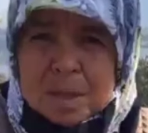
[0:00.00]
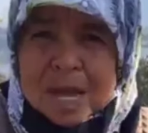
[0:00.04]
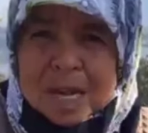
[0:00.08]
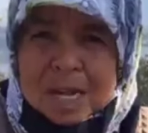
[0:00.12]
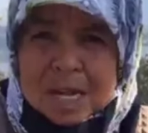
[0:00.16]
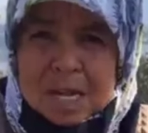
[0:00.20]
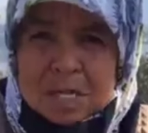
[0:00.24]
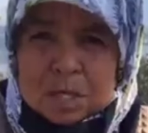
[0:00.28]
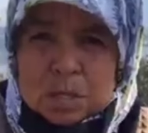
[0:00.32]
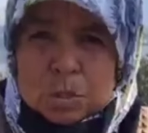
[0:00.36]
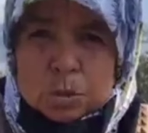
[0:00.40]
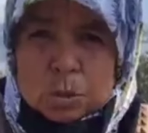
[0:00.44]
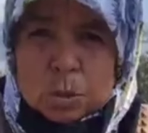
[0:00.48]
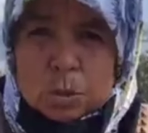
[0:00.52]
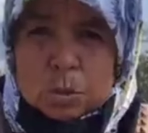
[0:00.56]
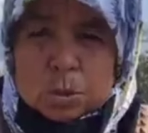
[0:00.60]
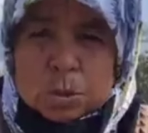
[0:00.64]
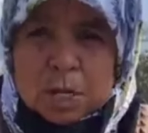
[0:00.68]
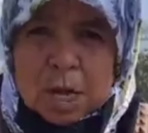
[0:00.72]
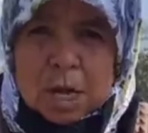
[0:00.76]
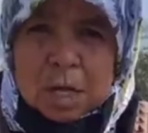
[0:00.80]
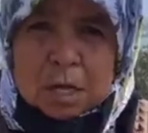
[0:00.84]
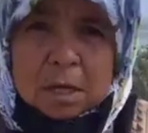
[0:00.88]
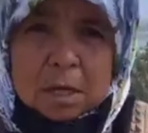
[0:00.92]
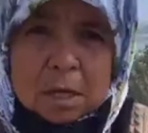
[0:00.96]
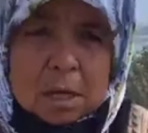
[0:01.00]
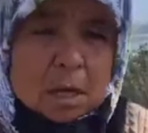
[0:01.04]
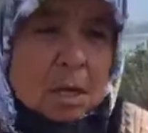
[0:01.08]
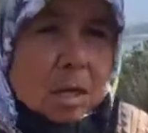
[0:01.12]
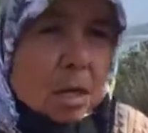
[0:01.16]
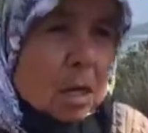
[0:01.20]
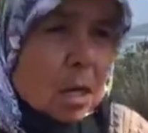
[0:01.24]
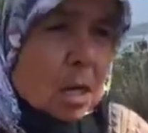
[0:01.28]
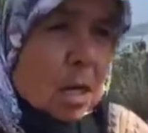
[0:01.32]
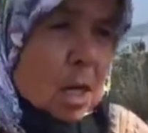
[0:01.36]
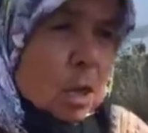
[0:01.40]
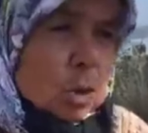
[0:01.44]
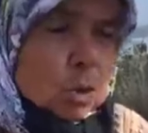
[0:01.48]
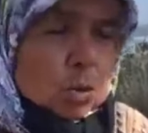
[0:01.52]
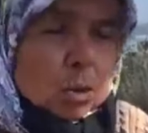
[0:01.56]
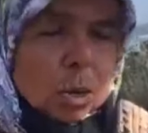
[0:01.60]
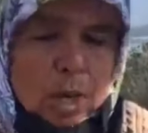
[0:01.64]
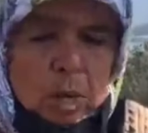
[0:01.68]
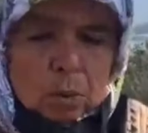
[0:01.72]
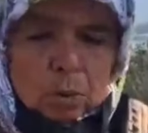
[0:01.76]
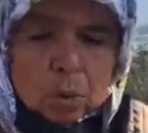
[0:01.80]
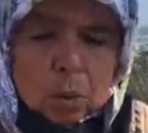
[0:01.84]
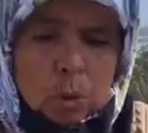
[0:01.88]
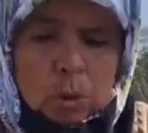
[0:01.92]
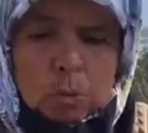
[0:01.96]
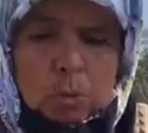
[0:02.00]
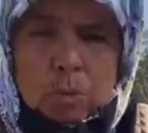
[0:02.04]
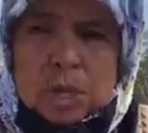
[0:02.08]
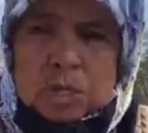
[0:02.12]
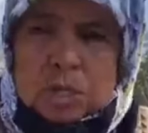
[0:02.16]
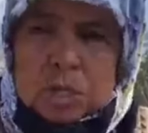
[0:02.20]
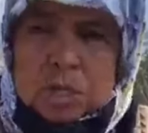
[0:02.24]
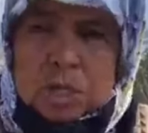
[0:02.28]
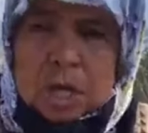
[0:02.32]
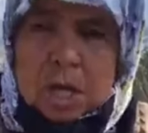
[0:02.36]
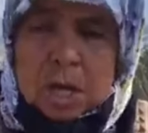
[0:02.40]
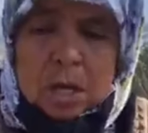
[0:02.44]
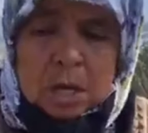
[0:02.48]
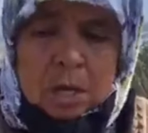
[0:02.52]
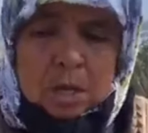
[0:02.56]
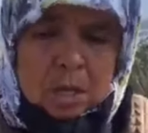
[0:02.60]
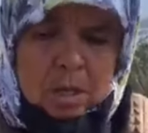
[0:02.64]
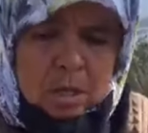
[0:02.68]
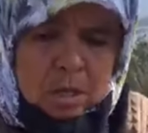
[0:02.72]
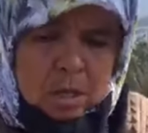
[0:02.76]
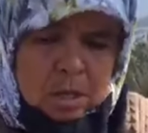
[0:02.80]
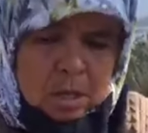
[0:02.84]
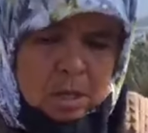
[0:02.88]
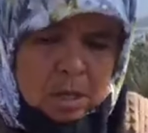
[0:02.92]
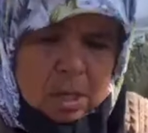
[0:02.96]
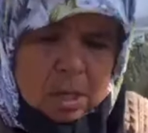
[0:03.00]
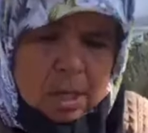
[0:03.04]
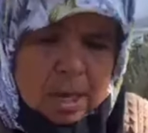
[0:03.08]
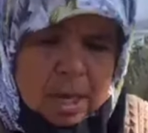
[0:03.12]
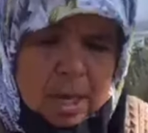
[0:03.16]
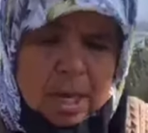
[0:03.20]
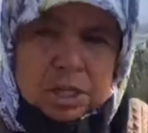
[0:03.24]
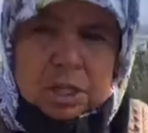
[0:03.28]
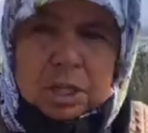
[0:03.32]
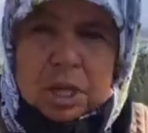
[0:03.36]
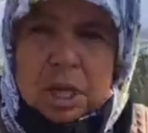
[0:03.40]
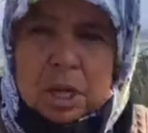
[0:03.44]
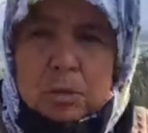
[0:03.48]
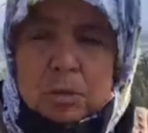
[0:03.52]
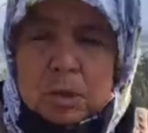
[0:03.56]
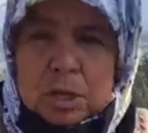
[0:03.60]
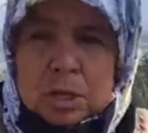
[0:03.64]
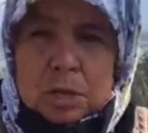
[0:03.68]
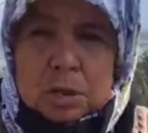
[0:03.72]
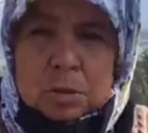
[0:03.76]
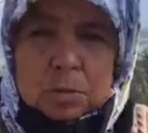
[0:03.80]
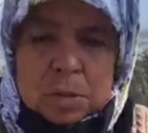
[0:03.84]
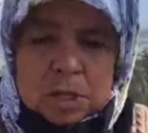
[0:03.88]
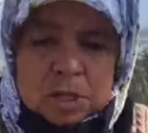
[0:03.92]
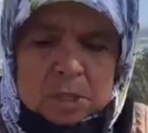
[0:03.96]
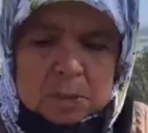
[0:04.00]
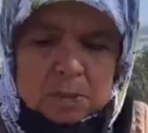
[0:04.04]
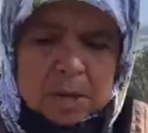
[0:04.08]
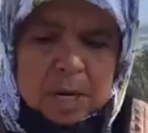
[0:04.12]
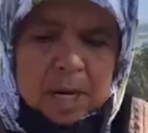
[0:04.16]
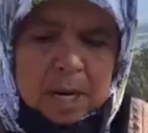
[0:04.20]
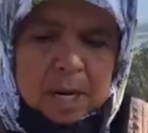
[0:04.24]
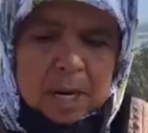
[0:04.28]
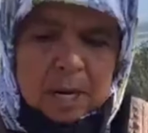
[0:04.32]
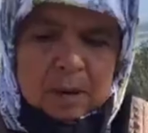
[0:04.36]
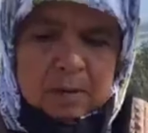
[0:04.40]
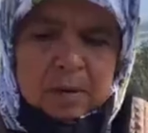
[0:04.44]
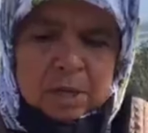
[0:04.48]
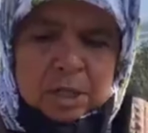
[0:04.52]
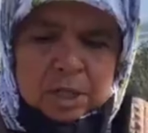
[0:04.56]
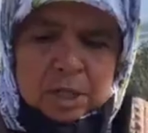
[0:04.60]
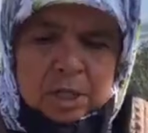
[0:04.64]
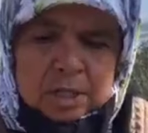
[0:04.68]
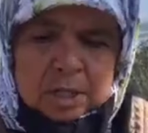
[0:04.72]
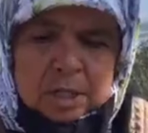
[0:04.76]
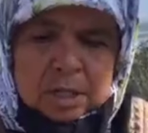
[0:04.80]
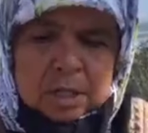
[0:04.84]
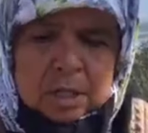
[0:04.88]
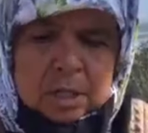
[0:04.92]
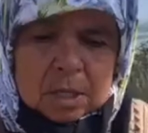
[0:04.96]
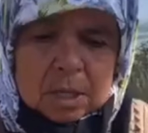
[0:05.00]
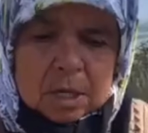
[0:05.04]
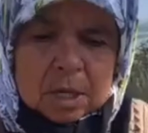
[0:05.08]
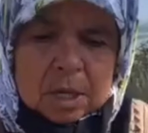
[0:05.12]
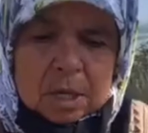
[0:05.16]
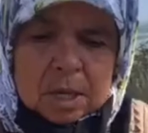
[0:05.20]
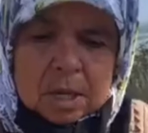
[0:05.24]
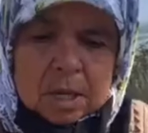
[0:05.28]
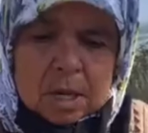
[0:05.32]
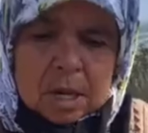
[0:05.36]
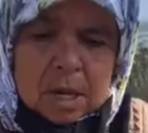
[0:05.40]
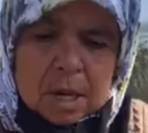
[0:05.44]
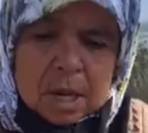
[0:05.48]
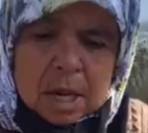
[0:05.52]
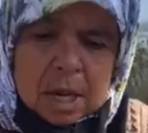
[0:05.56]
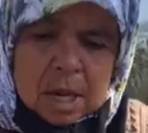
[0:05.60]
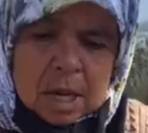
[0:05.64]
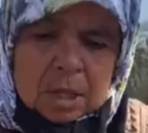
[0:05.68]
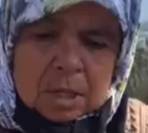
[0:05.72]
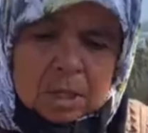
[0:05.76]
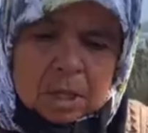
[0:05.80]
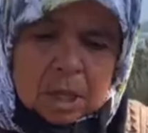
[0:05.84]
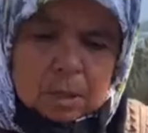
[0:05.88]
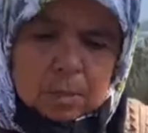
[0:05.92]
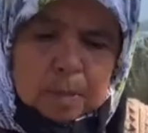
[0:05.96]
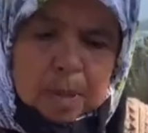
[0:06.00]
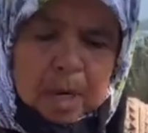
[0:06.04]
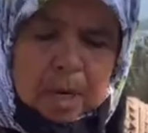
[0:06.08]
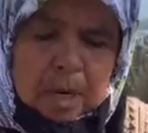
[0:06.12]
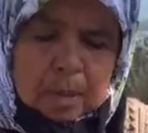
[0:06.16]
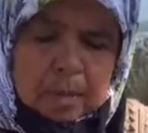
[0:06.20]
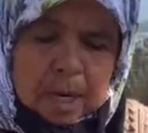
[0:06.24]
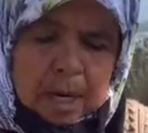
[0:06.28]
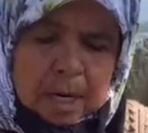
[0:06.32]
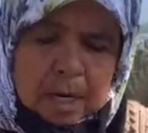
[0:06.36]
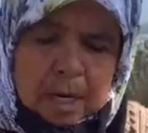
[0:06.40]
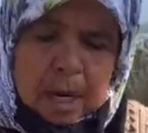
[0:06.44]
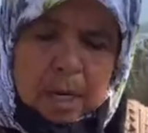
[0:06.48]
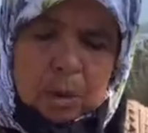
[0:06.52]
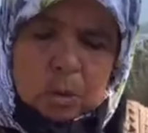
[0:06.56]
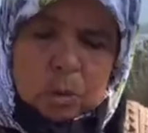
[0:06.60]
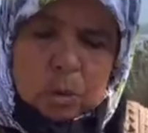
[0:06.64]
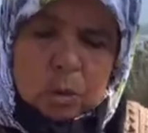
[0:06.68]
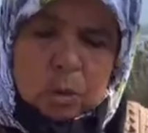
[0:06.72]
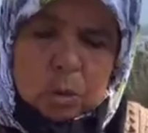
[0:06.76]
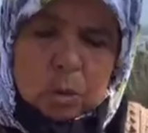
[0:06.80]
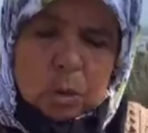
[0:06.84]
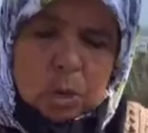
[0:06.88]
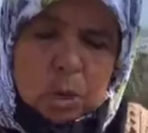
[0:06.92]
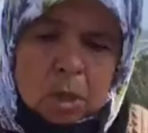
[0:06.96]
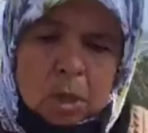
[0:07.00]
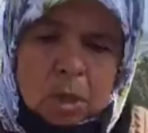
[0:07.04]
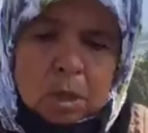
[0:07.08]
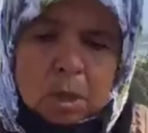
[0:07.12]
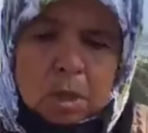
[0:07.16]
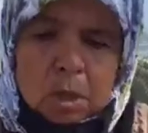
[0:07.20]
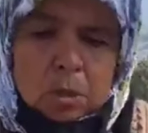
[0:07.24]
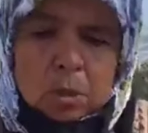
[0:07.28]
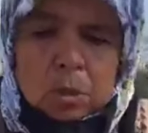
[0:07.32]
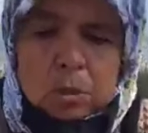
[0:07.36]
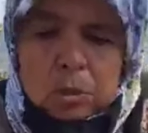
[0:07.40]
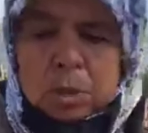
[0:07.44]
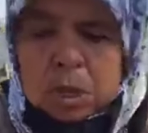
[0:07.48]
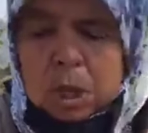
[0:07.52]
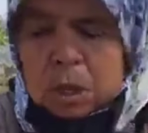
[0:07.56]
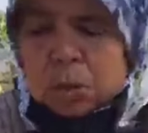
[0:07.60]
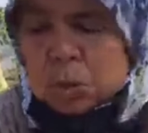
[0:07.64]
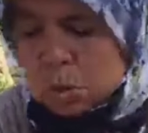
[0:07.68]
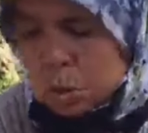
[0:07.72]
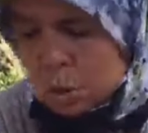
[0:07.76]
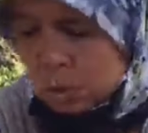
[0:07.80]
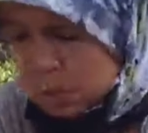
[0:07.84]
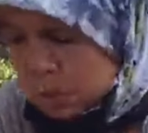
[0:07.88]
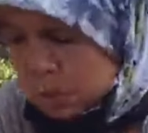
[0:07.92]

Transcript: berkesiz olsan hiç o ev olmaz işte. Ya. Her şeyin başını besmeleğine vacarsın. Her şeyin belli belki olur. Ondan sonra